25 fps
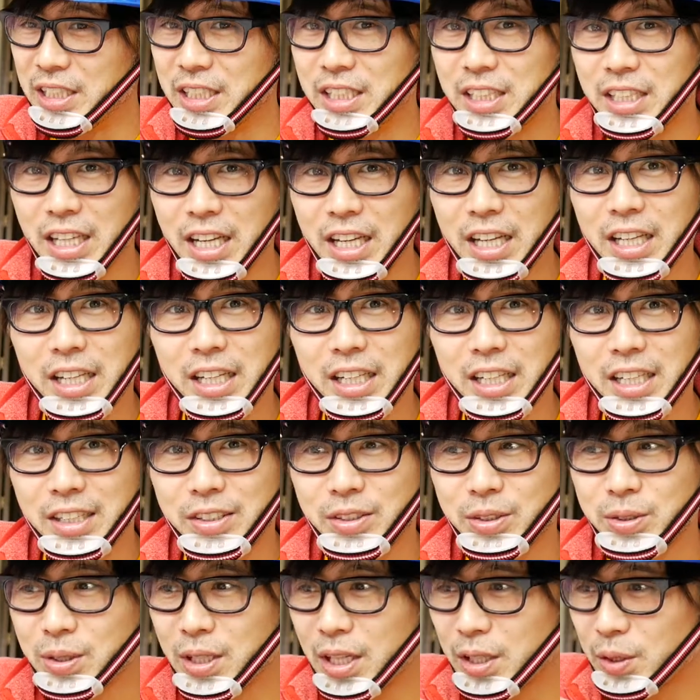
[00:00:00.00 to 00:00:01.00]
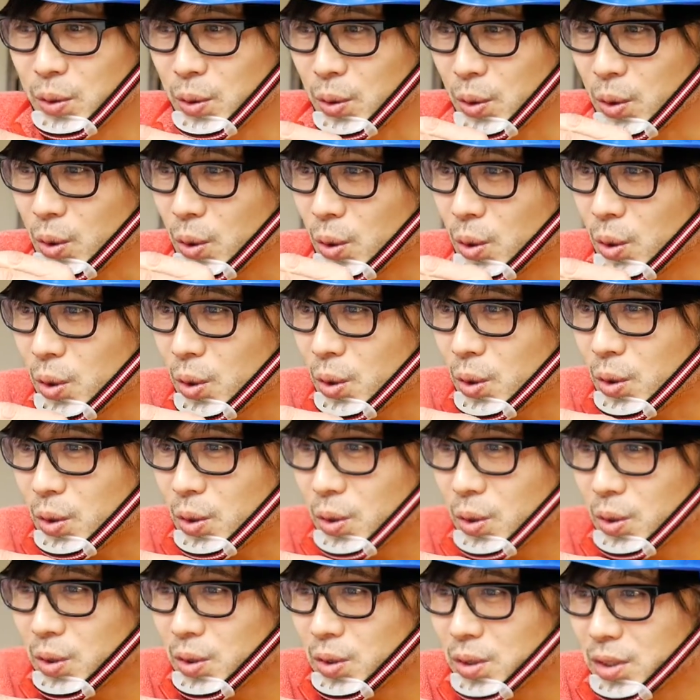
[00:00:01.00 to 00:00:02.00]
にね船の子
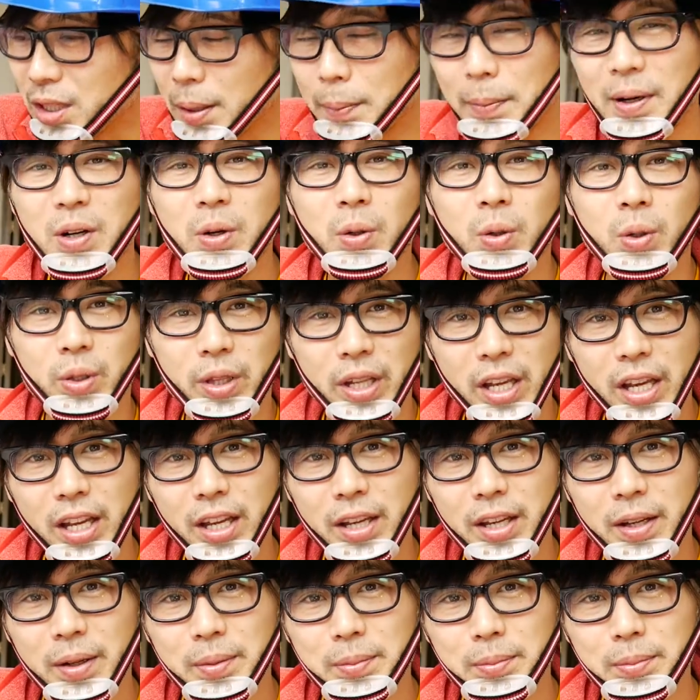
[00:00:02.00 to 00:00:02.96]
卵をね